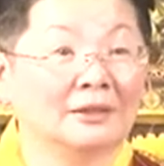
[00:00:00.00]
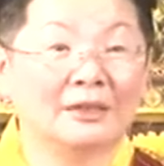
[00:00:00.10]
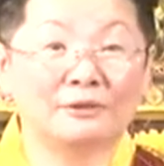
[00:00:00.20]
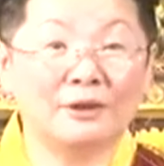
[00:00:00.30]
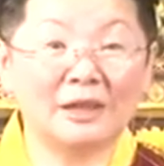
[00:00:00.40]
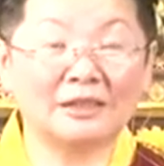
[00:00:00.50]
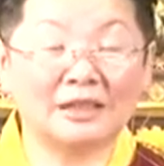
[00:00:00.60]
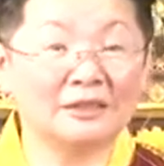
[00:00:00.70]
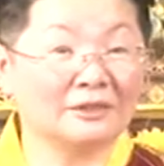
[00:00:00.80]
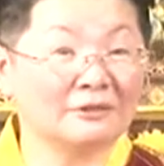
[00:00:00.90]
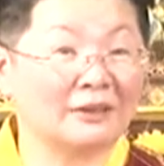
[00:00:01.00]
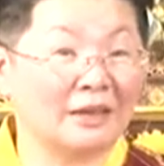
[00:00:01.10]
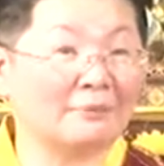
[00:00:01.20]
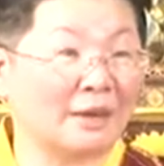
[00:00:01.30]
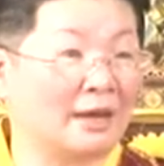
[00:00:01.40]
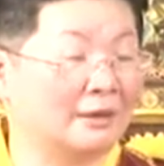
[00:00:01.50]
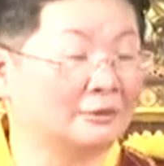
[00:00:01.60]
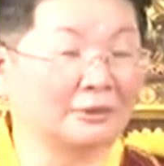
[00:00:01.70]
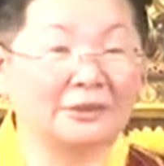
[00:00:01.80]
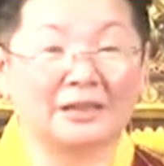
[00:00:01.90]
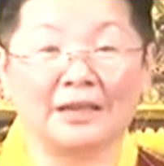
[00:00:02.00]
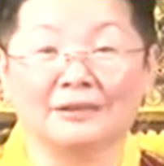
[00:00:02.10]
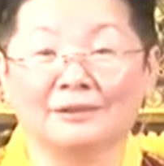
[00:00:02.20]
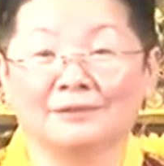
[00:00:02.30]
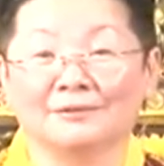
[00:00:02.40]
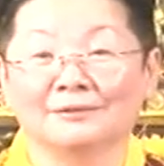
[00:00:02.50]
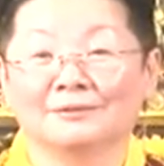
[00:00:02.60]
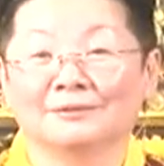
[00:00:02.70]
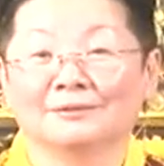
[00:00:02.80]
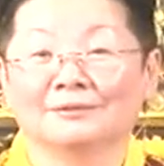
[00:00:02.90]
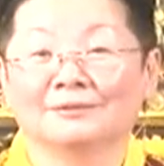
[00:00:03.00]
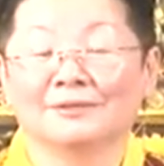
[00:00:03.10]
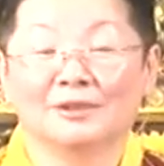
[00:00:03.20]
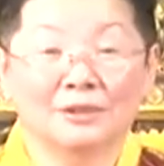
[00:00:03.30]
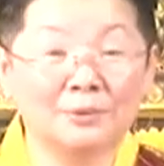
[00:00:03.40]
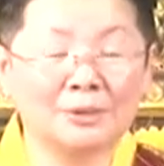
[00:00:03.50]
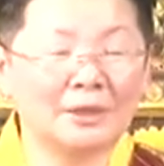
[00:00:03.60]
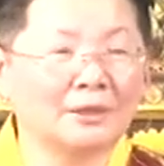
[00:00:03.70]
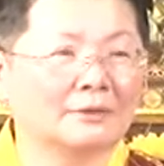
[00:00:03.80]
一块钱就可以买好多钱，是不是？